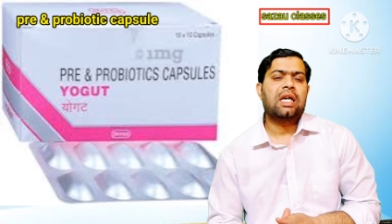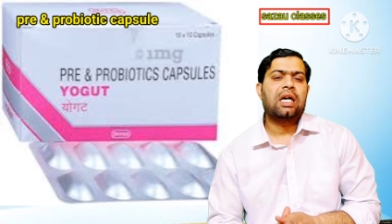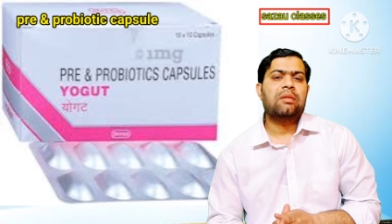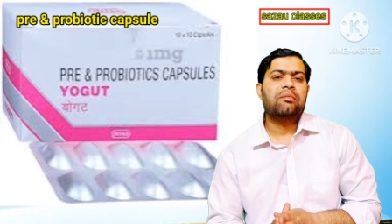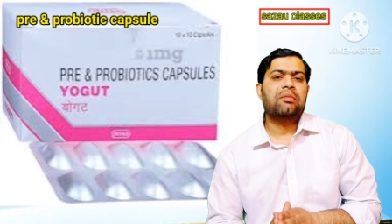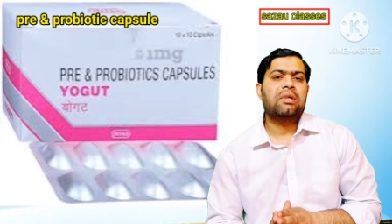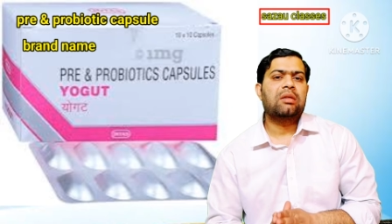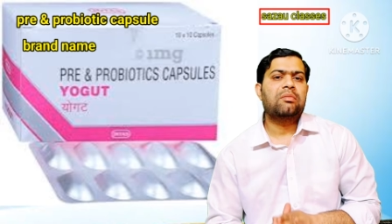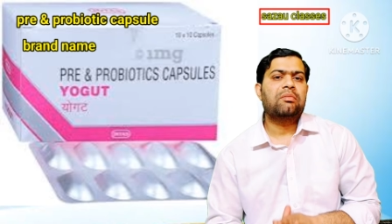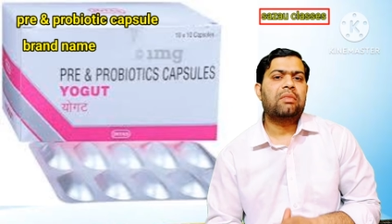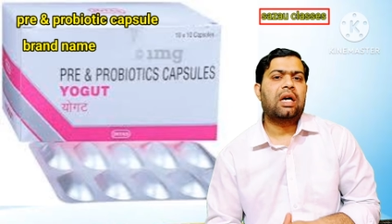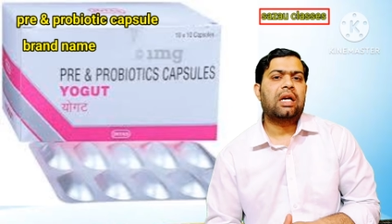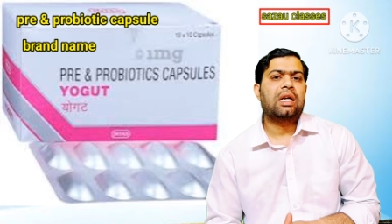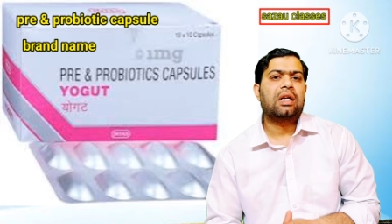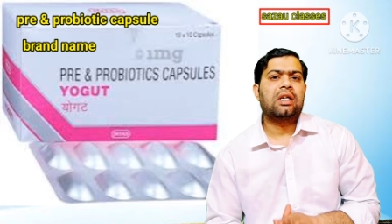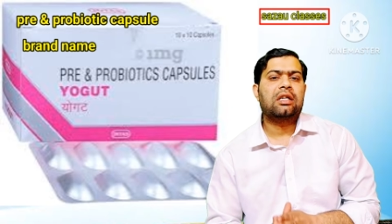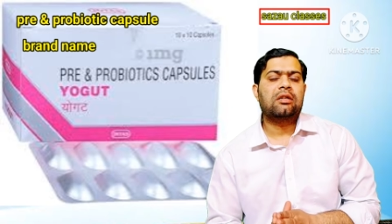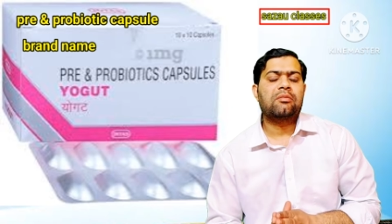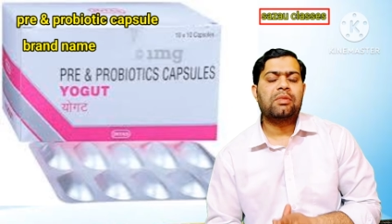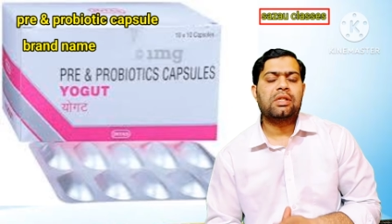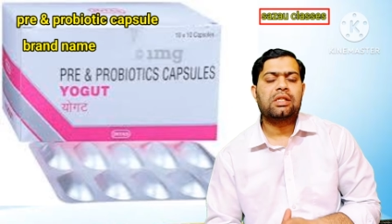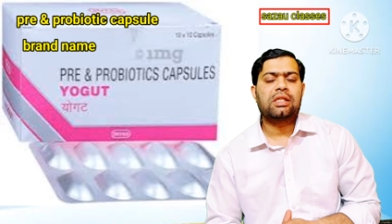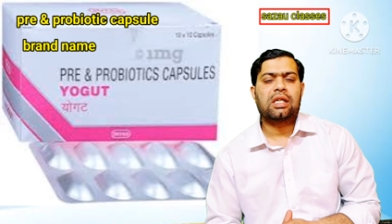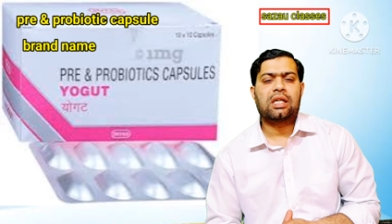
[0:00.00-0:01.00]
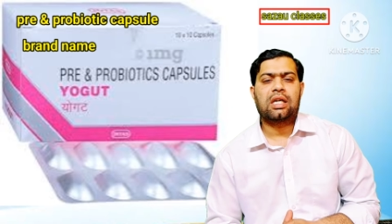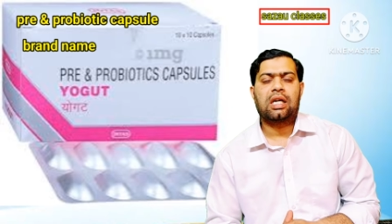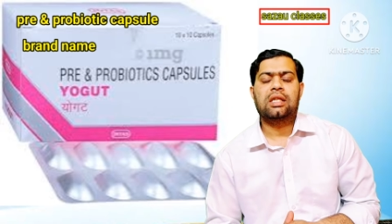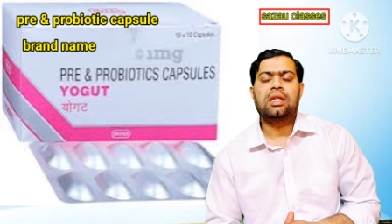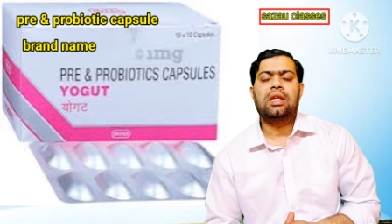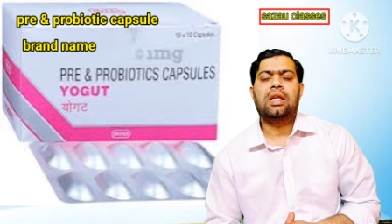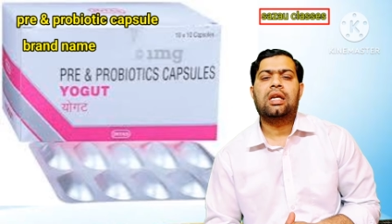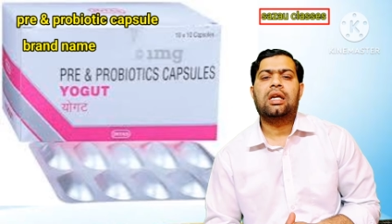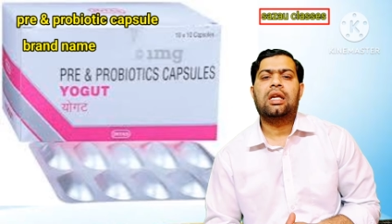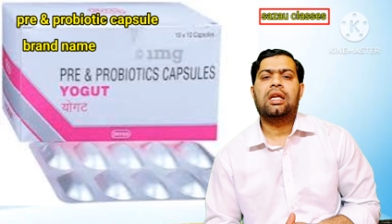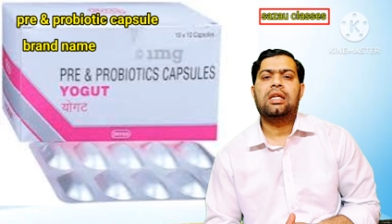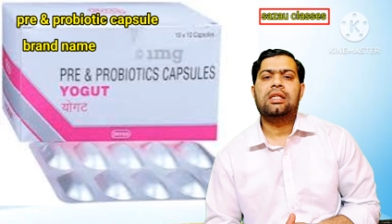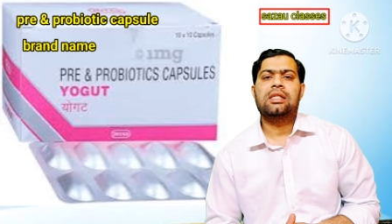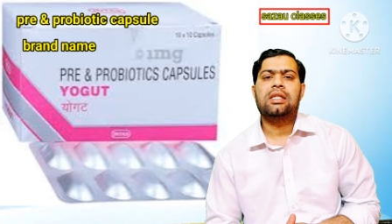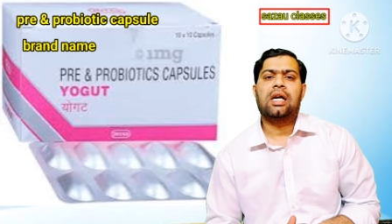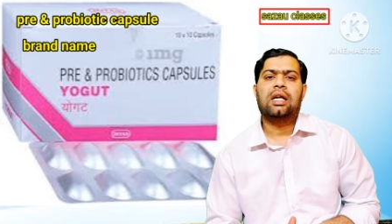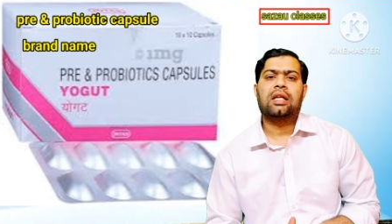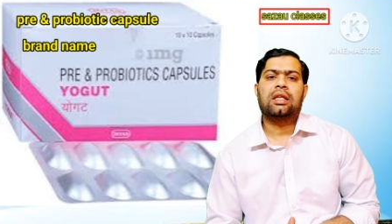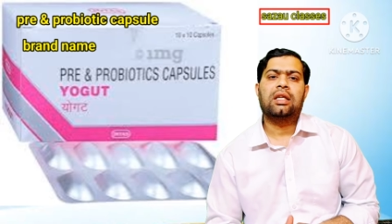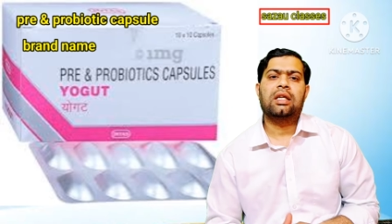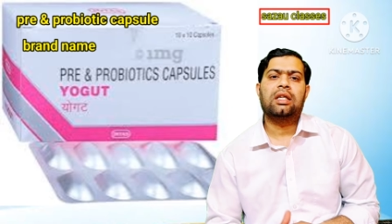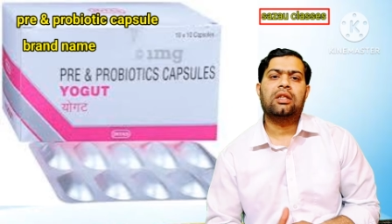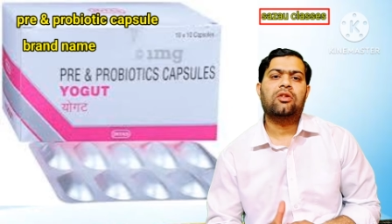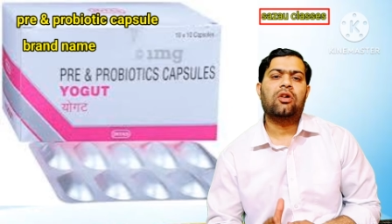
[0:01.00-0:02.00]
बाजार में मार्केट में इसे खरीदने के लिए
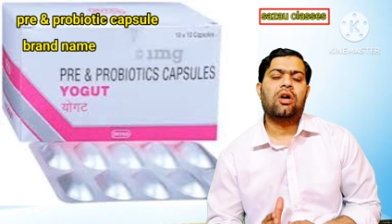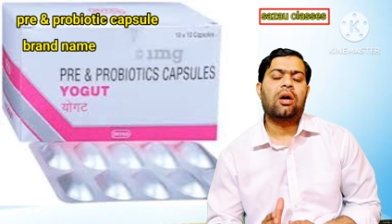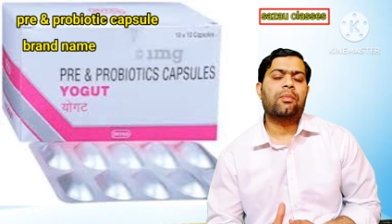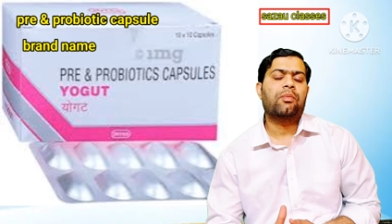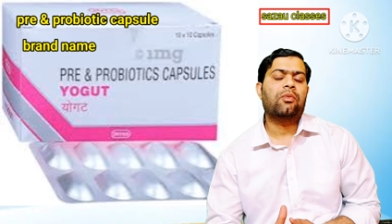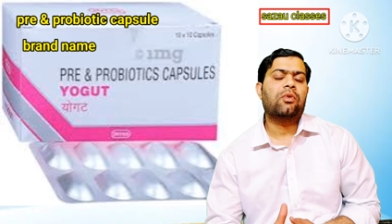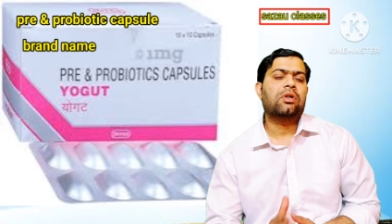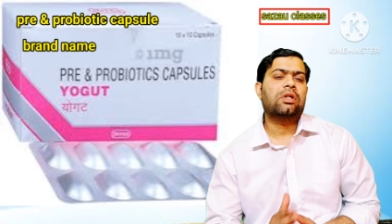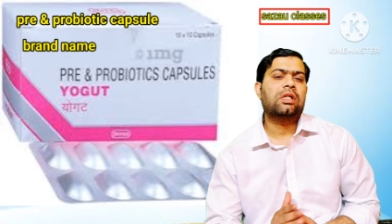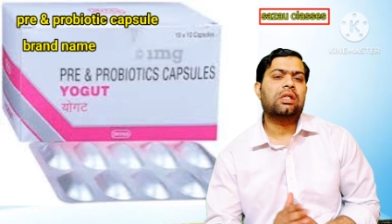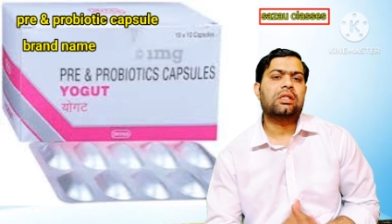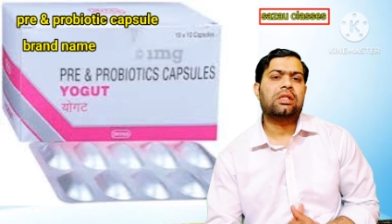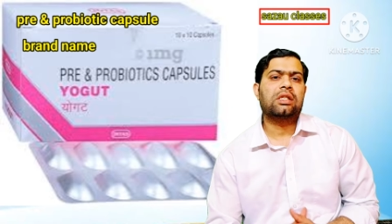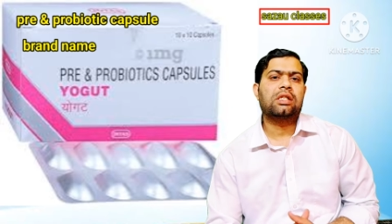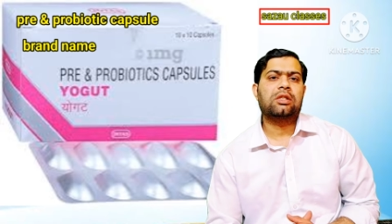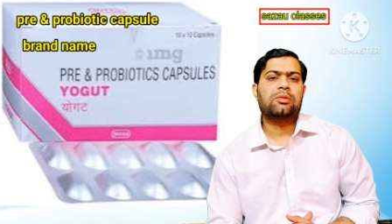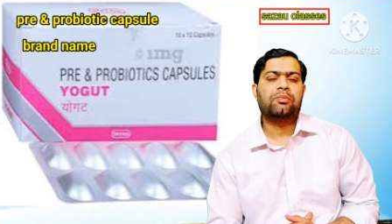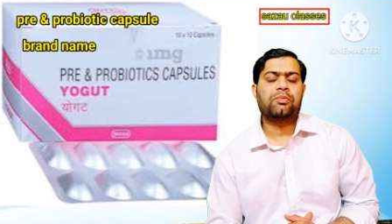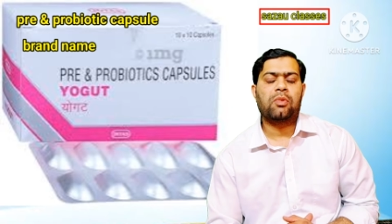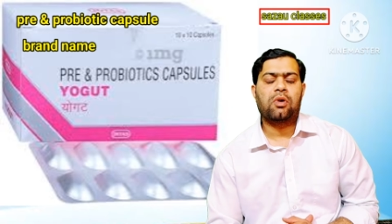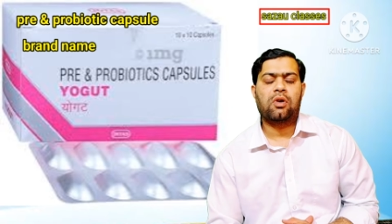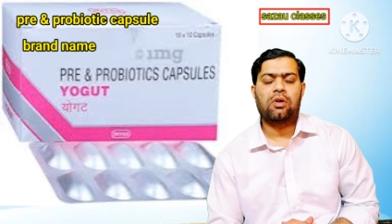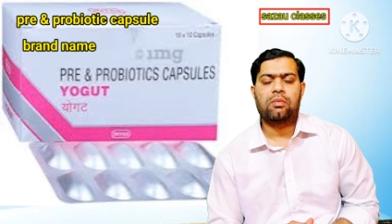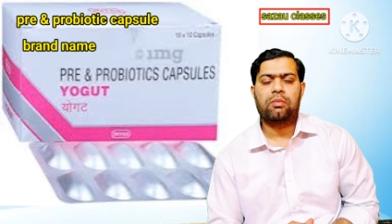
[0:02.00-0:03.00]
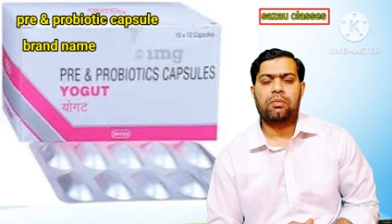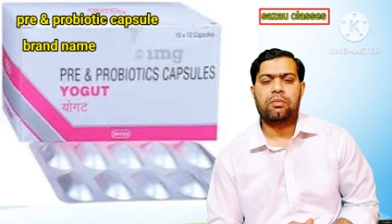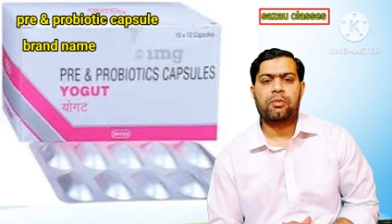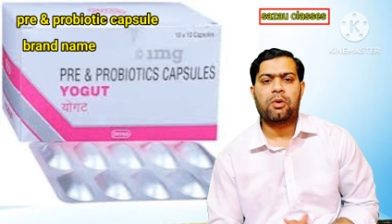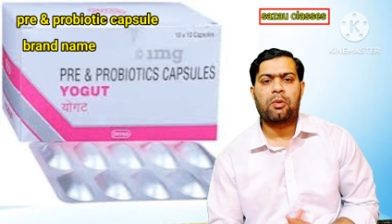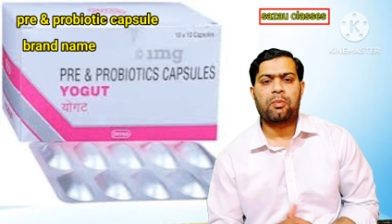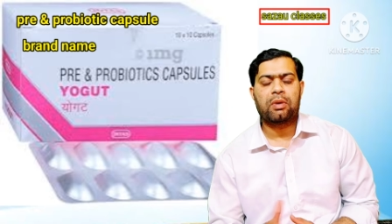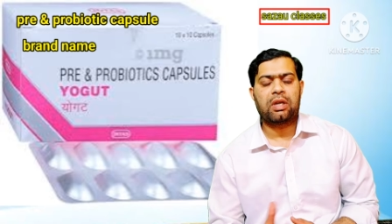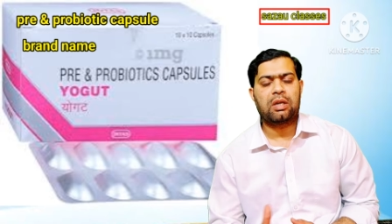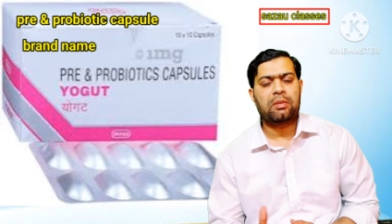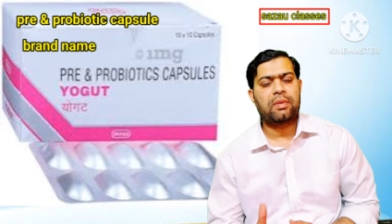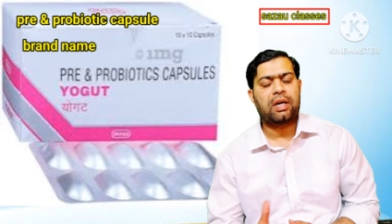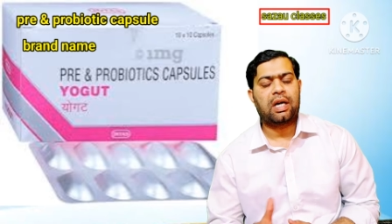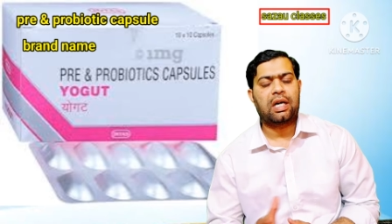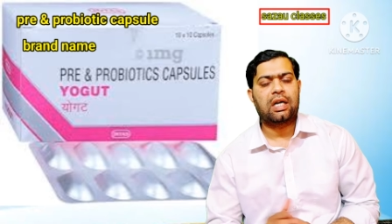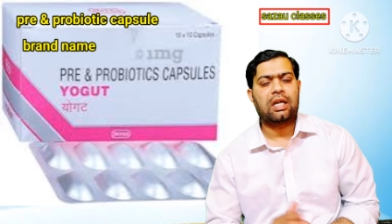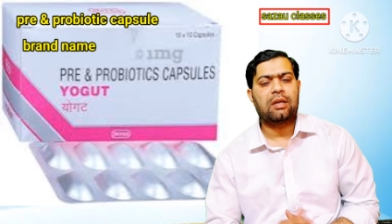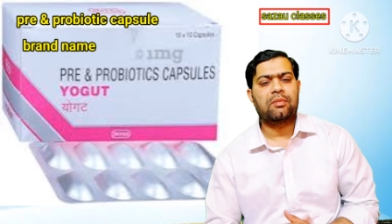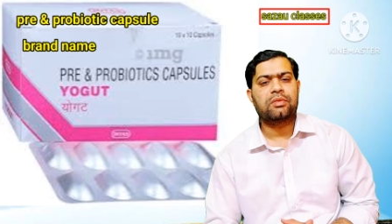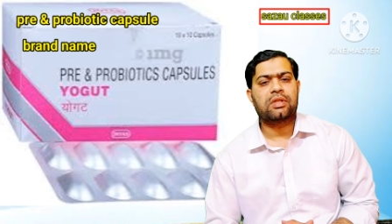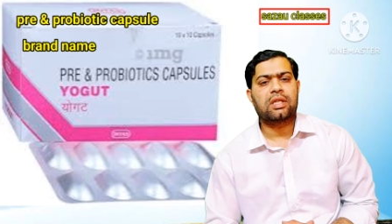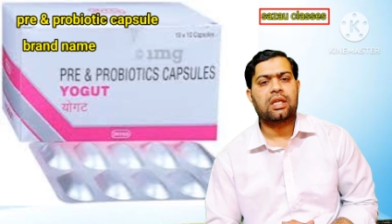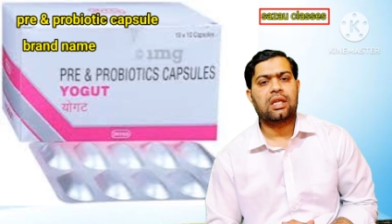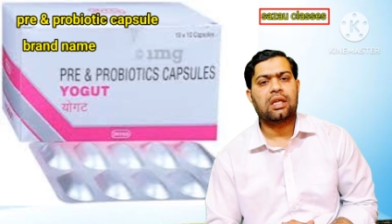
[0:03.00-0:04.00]
जाते हैं तो आपको किस किस पॉपुलर ब्रांड
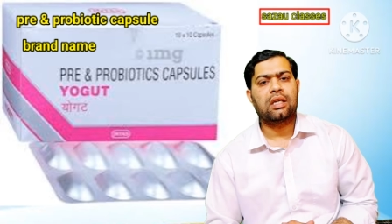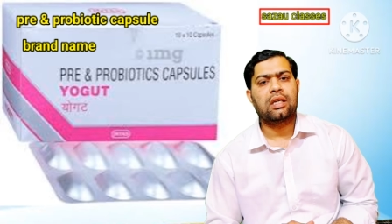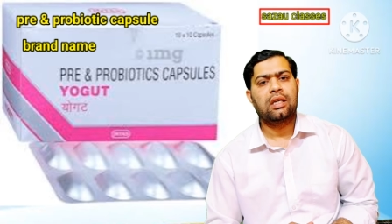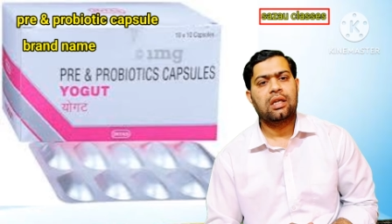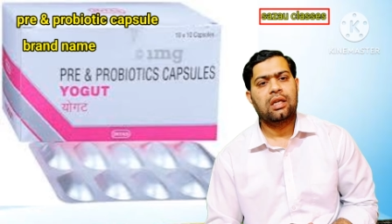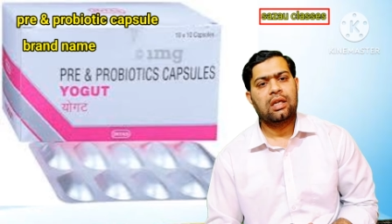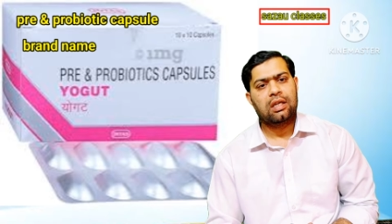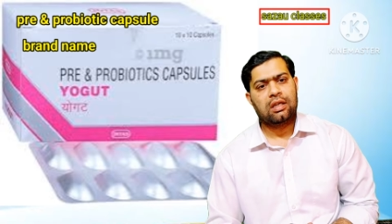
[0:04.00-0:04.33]
नेम से